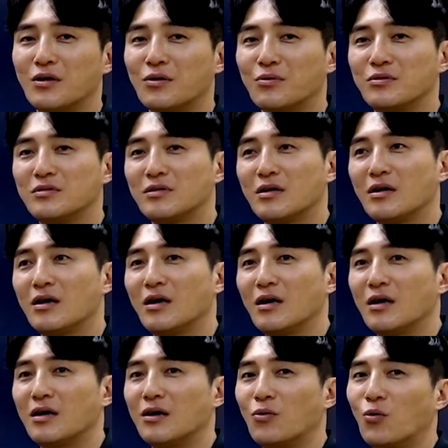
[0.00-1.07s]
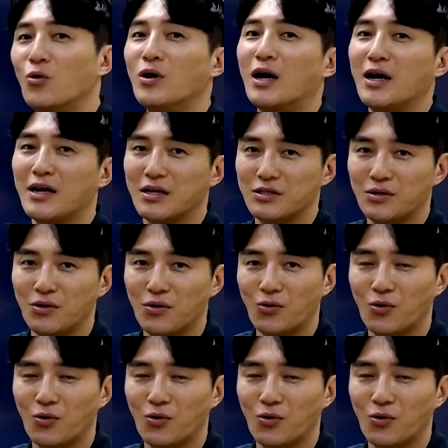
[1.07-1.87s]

그리고 이제 어, 온라인이죠.